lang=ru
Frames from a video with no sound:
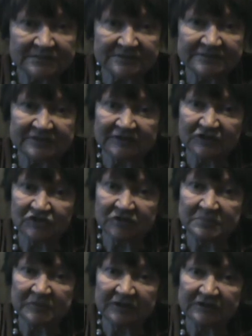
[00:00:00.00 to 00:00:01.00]
за наши
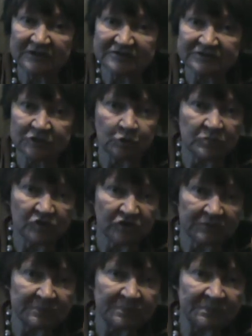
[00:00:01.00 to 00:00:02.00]
прекрасные
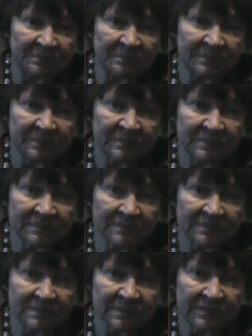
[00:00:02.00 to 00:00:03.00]
рубежи.
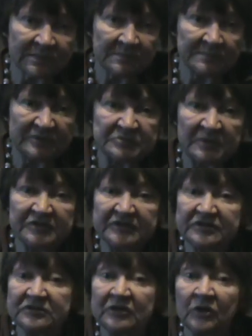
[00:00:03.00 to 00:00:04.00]

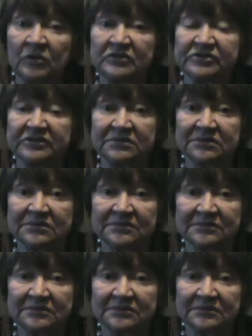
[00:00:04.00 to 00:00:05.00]
Посмотрите на осень.
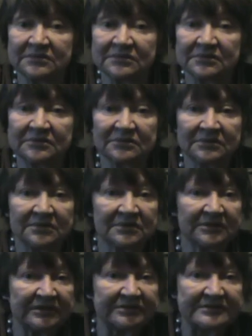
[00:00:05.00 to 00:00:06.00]

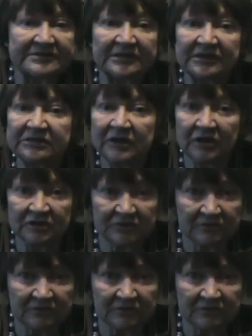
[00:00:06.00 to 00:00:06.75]
Это золотая